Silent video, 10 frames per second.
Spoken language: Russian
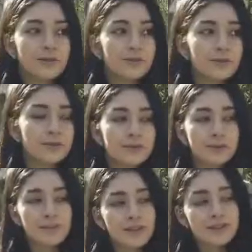Ну,
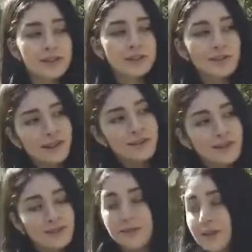во-первых,
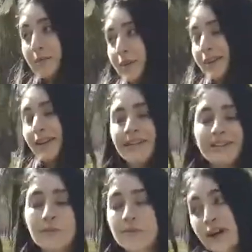беременность у меня
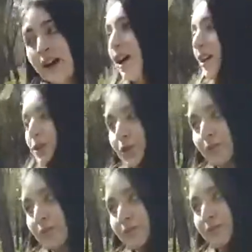протекала вообще
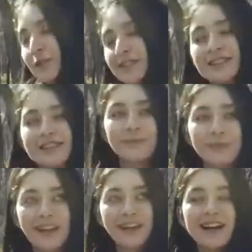хорошо. Можно сказать,
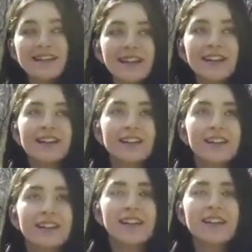прекрасно.
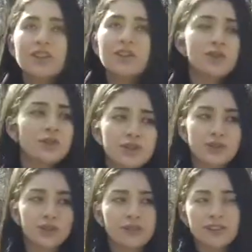Я ничего не
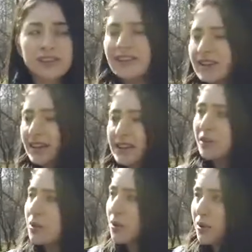чувствовала, ни
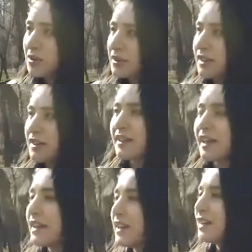токсикоза,
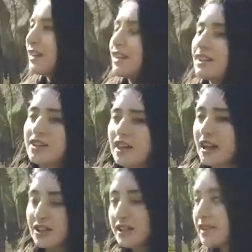никаких
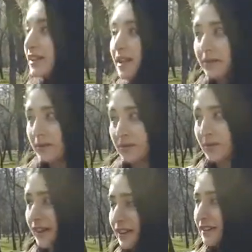тяжестей не было у
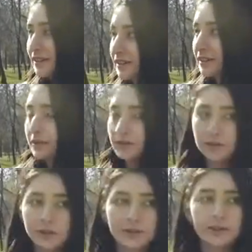меня. Все